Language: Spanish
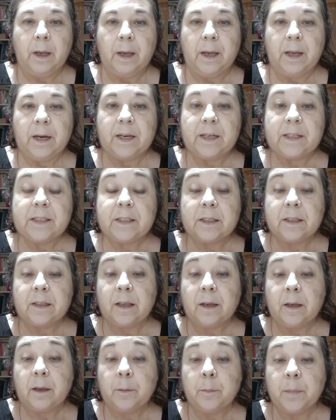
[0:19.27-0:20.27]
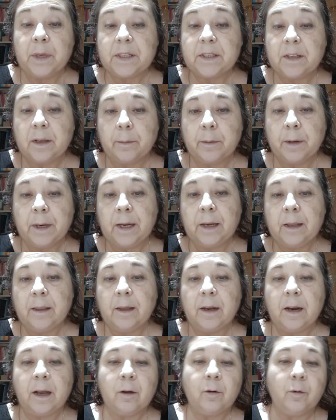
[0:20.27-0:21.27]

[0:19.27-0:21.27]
En este mes de abril de la